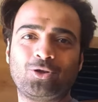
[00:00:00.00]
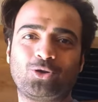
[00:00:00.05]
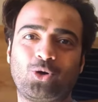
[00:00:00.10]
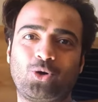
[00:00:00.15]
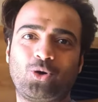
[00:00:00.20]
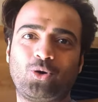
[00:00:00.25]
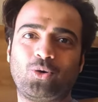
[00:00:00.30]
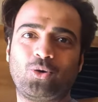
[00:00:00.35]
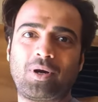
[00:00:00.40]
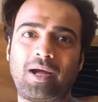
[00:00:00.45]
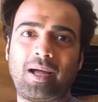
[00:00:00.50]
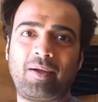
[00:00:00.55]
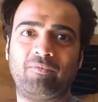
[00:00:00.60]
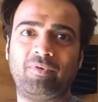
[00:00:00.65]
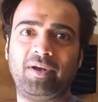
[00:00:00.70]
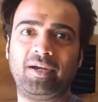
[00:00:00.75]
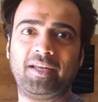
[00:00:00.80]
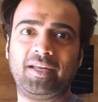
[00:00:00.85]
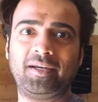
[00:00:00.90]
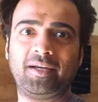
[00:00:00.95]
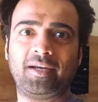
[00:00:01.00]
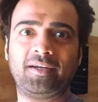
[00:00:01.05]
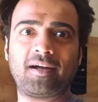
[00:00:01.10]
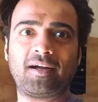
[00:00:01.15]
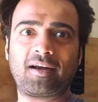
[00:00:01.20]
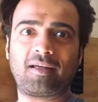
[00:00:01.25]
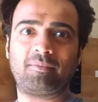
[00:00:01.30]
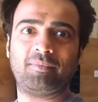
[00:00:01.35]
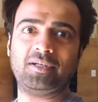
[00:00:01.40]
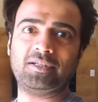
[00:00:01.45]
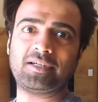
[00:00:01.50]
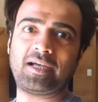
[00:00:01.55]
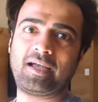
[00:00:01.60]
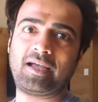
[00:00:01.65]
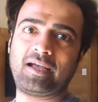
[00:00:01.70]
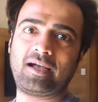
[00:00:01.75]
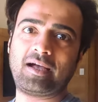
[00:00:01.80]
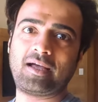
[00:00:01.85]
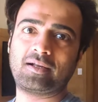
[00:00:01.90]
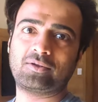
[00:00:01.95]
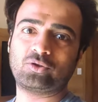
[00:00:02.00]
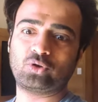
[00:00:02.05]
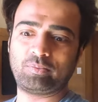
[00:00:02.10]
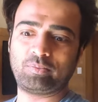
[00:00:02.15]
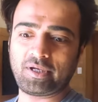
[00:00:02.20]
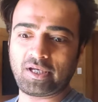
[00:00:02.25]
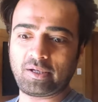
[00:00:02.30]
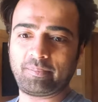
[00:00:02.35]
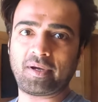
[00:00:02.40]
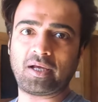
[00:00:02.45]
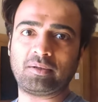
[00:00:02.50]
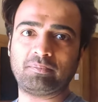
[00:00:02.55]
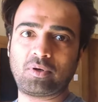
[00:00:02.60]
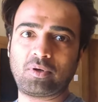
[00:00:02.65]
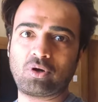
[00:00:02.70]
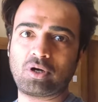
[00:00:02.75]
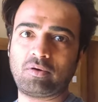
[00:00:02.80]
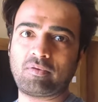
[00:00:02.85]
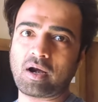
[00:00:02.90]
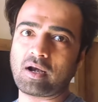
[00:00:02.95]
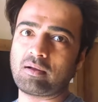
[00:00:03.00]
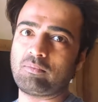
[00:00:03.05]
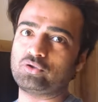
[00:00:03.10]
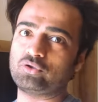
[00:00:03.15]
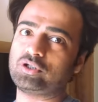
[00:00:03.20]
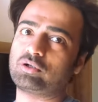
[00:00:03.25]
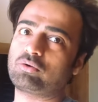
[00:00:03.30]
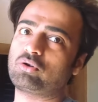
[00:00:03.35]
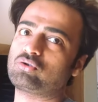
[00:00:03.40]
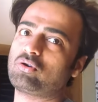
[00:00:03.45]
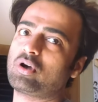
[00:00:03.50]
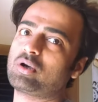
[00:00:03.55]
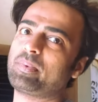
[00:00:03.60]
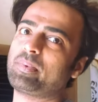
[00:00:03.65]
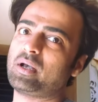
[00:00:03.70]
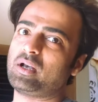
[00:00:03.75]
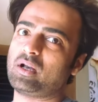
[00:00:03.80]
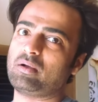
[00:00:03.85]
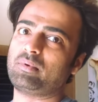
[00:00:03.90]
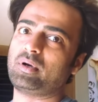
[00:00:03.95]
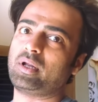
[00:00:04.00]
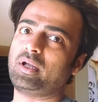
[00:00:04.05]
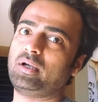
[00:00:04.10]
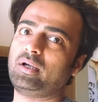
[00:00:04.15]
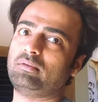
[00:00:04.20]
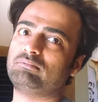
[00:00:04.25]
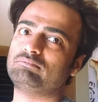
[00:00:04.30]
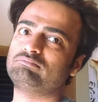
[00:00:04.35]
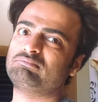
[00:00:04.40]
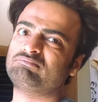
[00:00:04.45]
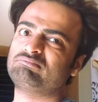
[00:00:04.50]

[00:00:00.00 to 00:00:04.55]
तो आई एम वेटिंग कि नारा मिल जाए यार तो मैं ये पहन पाऊँगा वरना मुझे कुछ और पहनना पड़ेगा